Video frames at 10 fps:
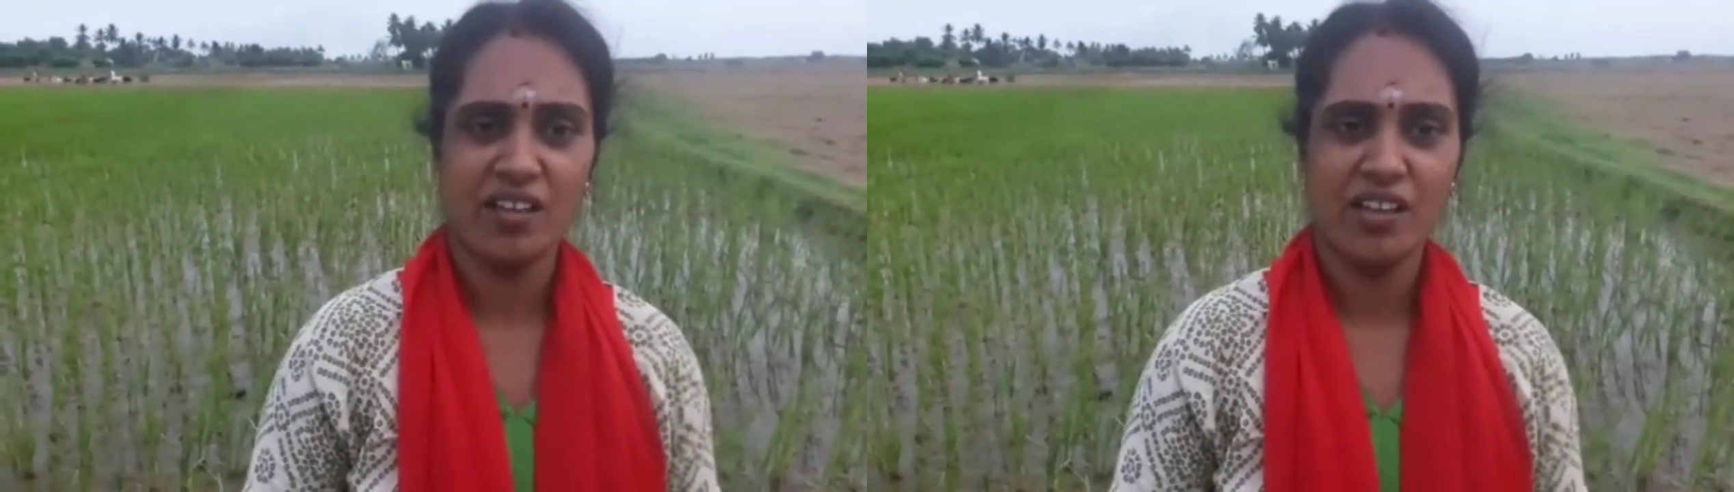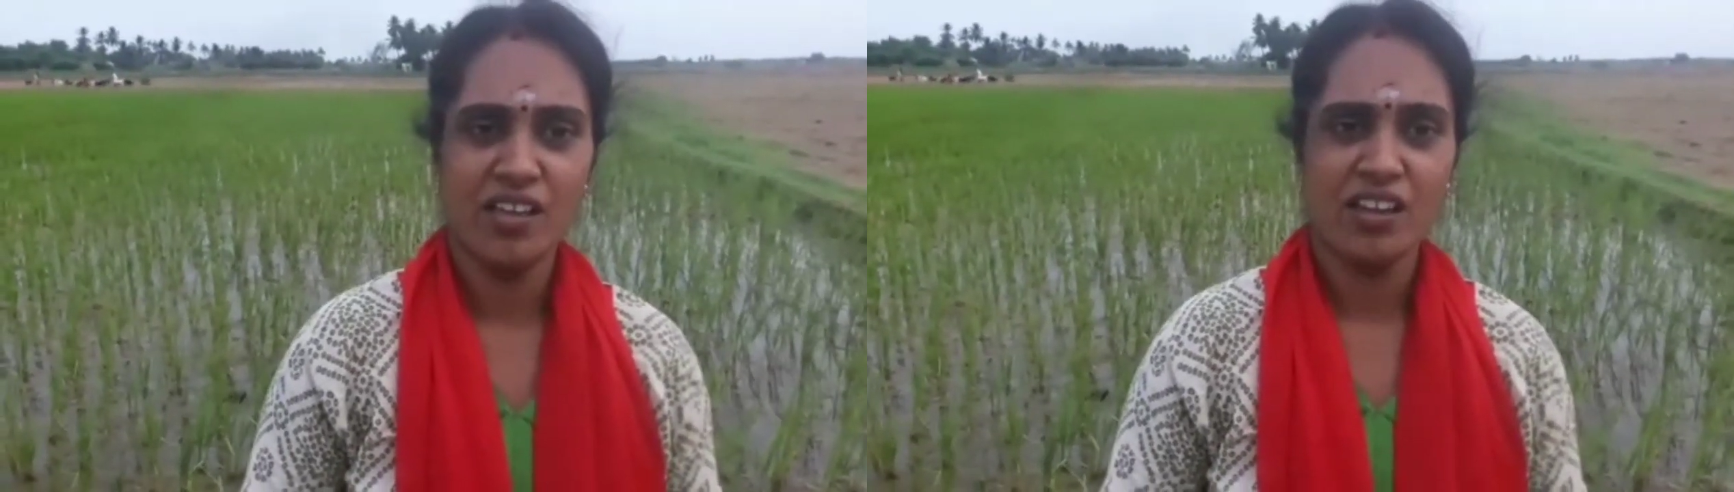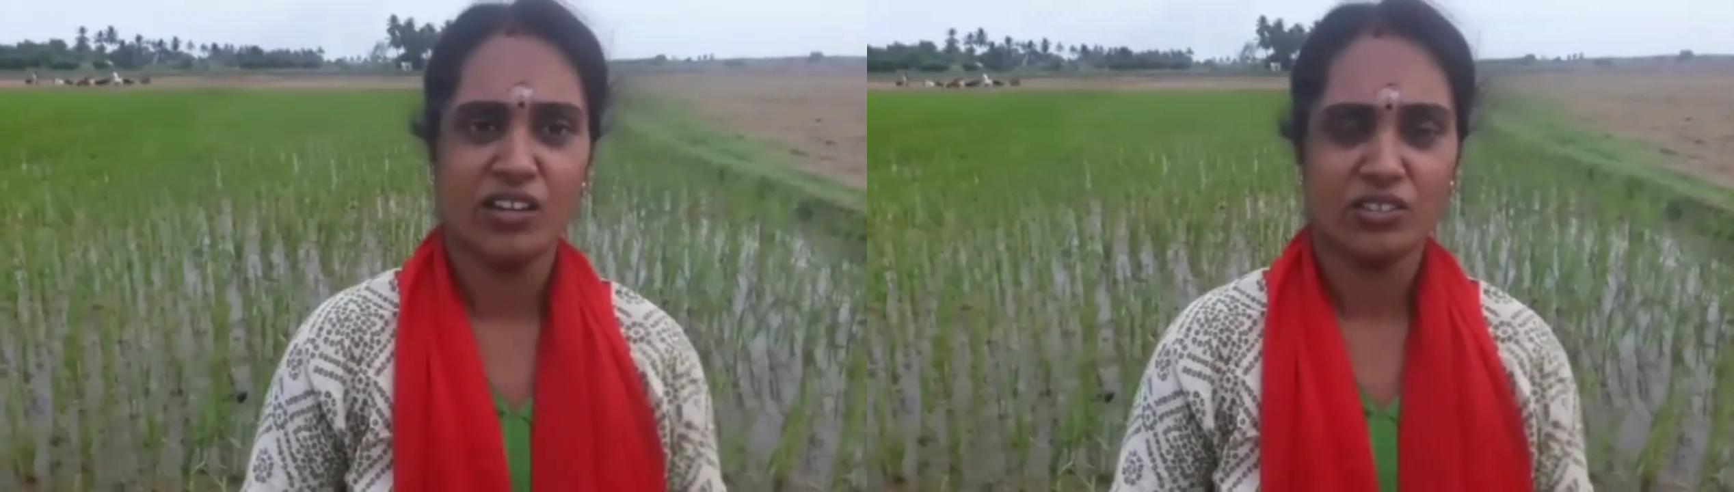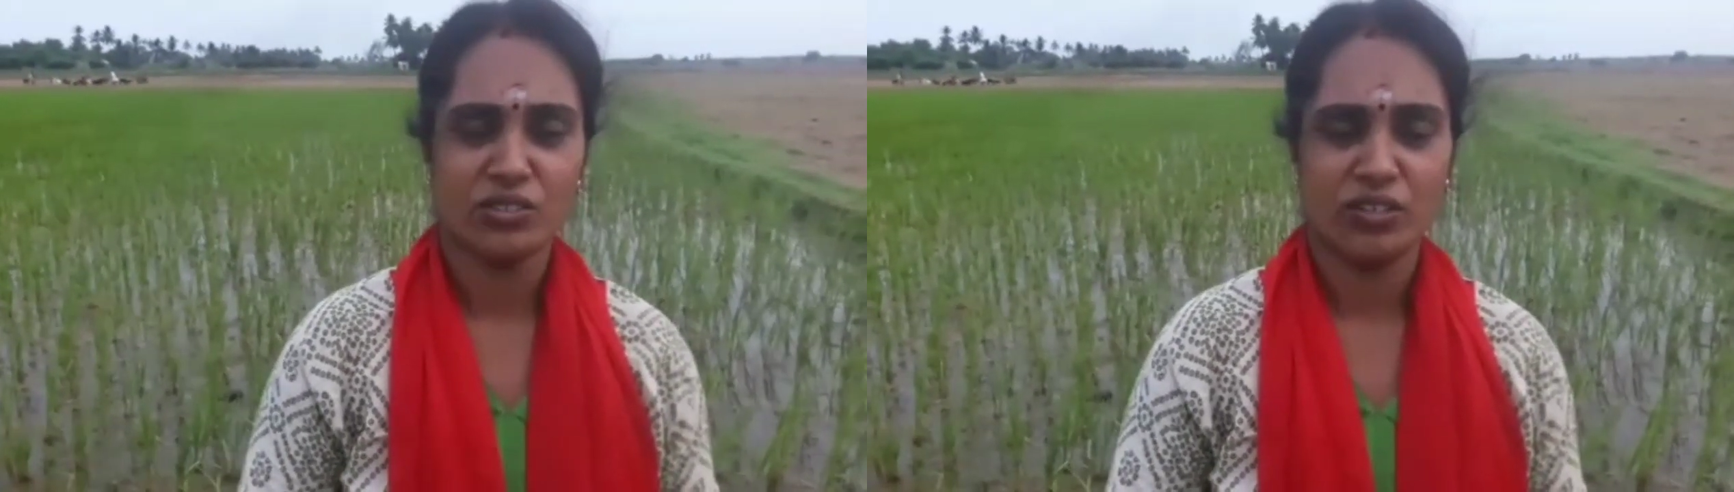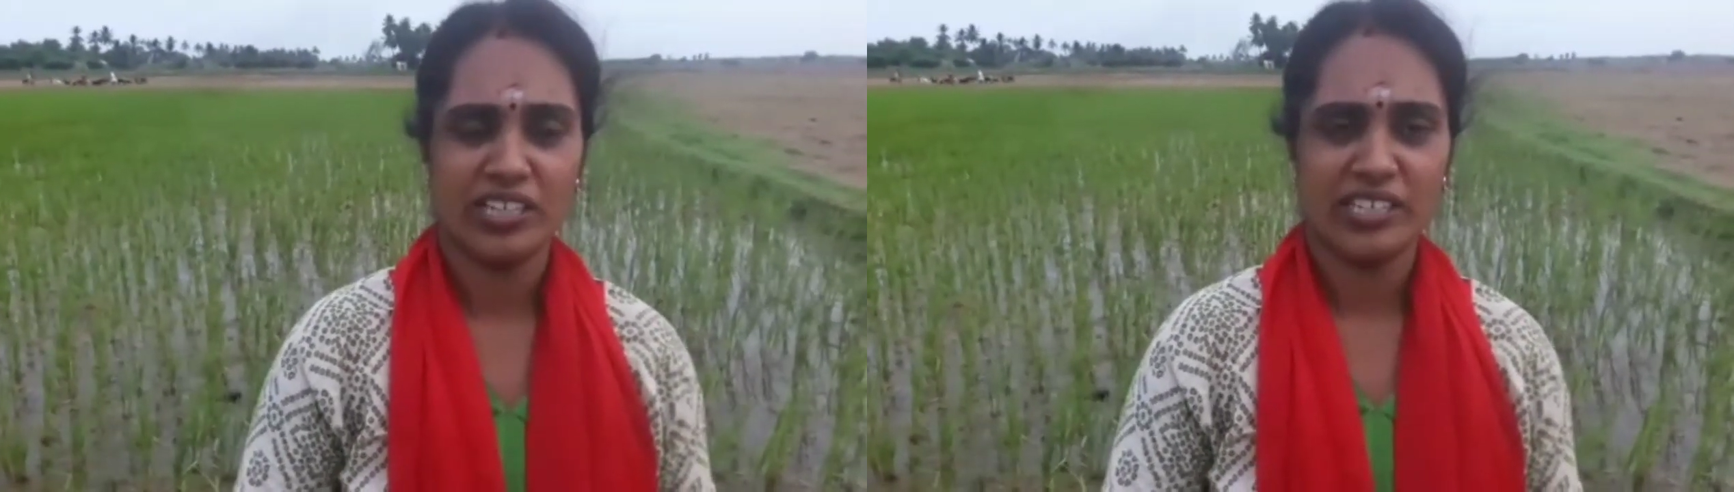ரொம்பவே
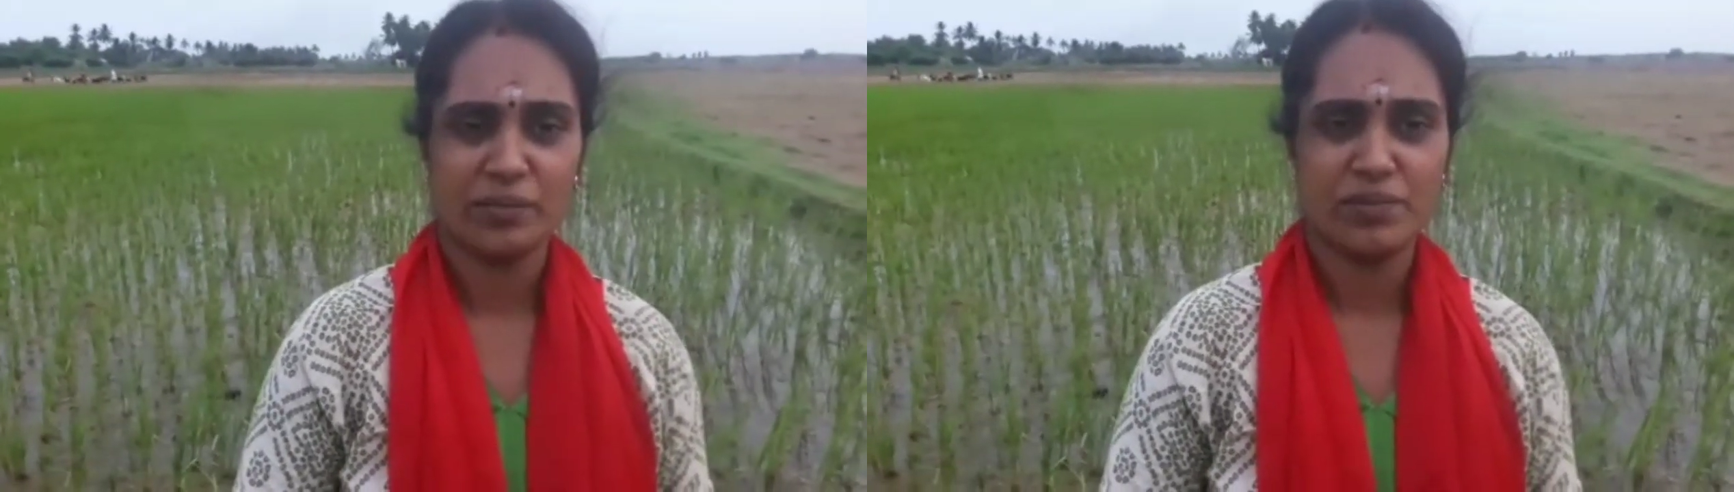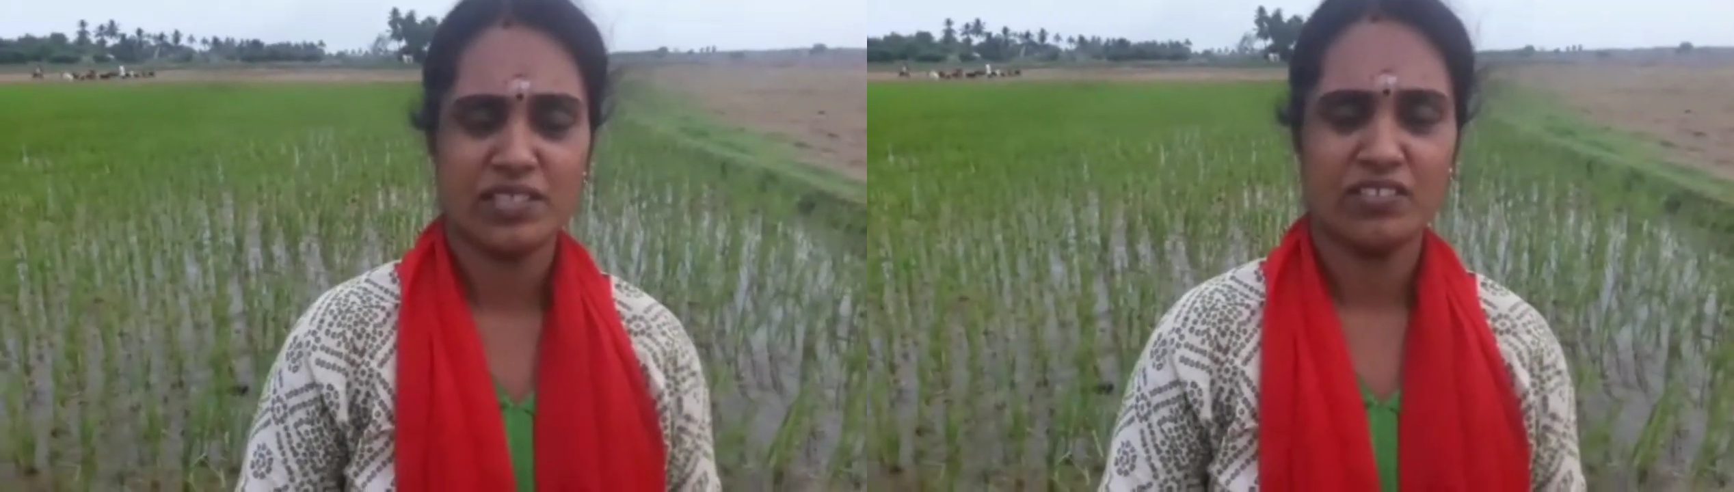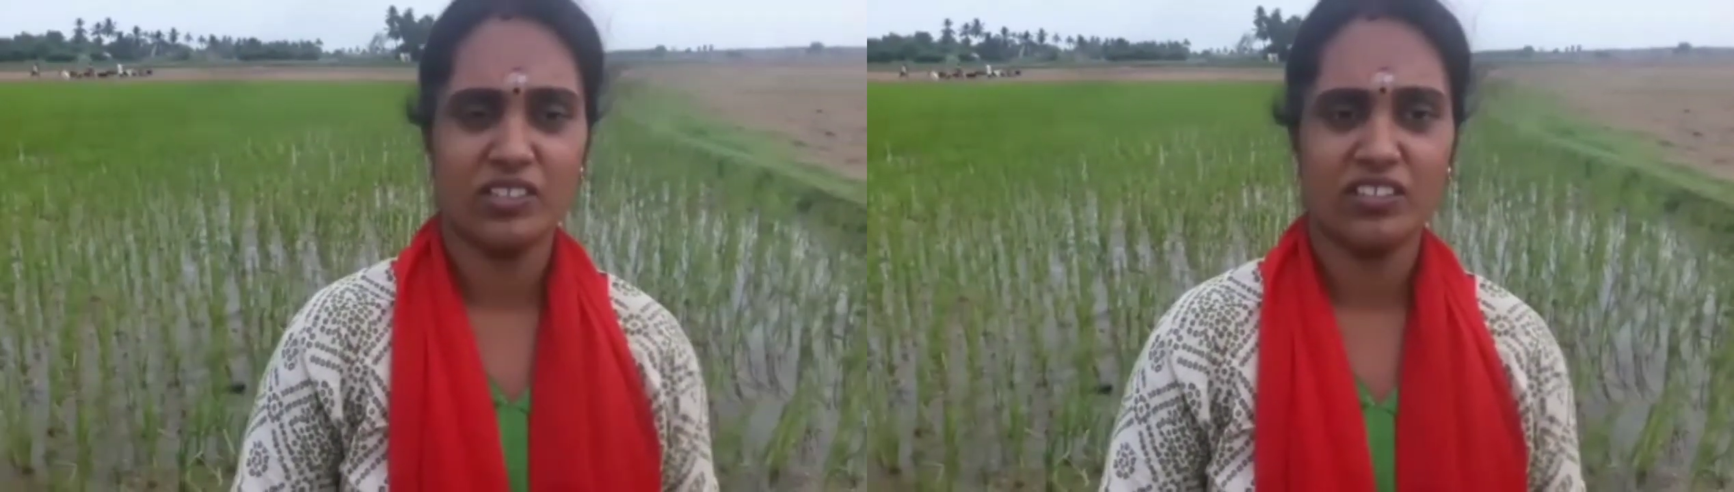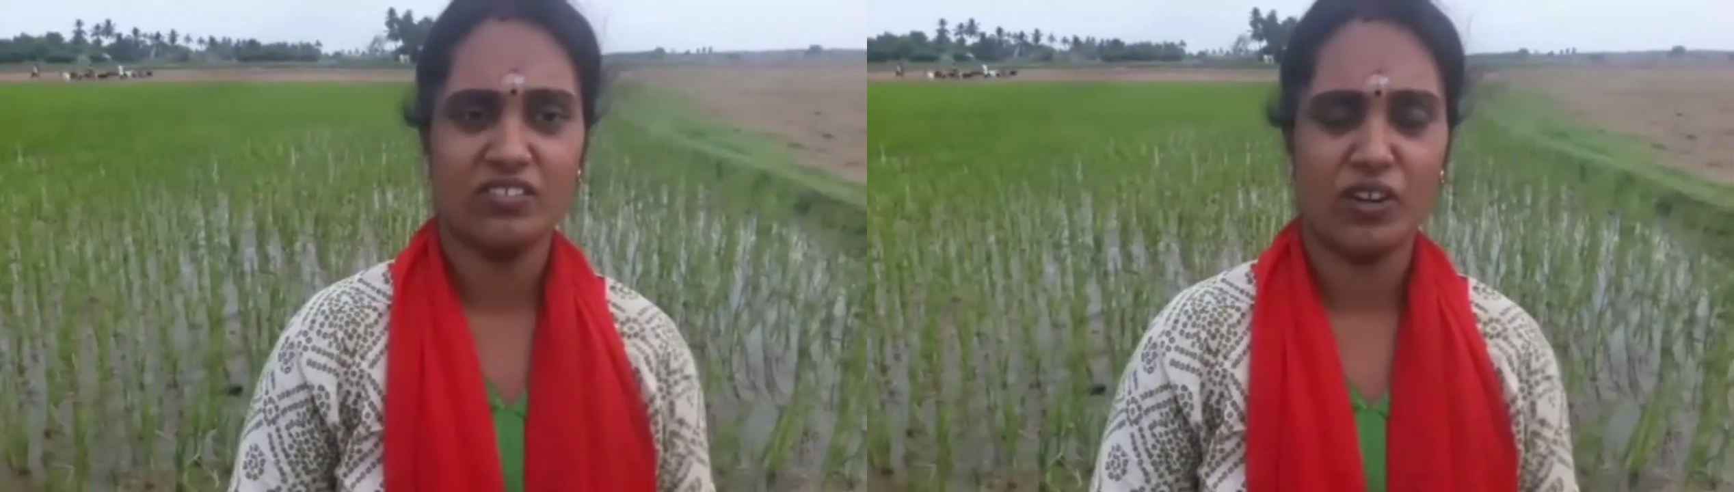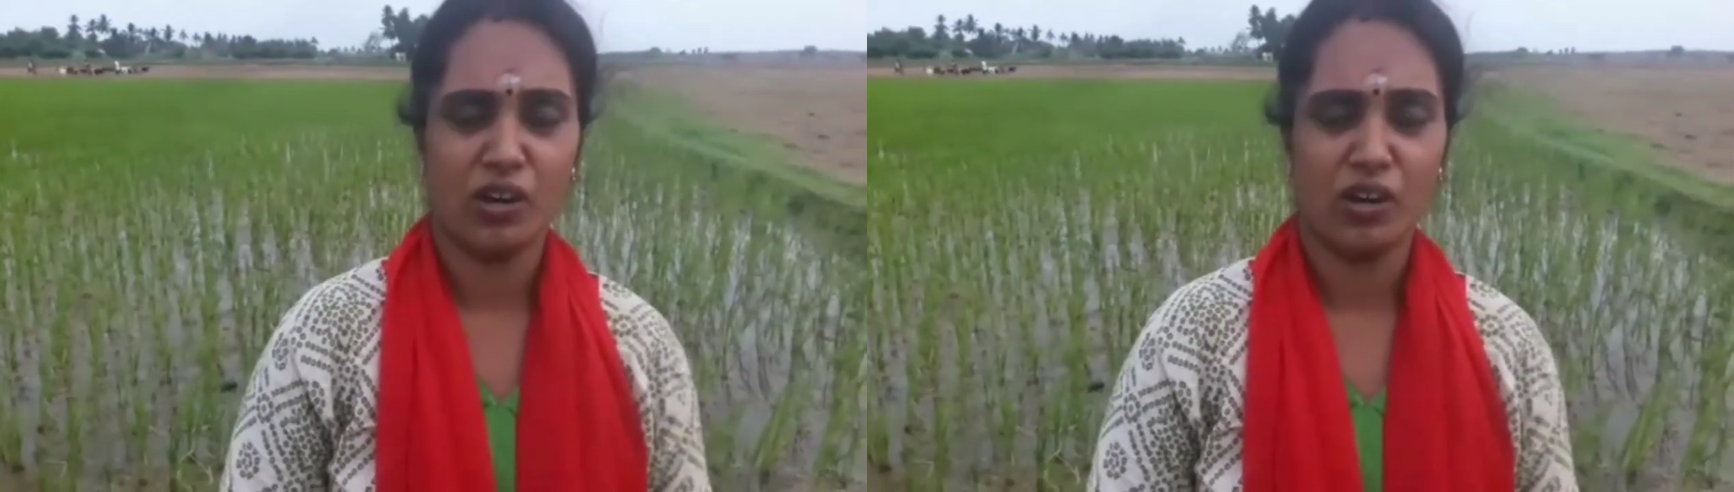கஷ்டப்பட்டுட்டோம்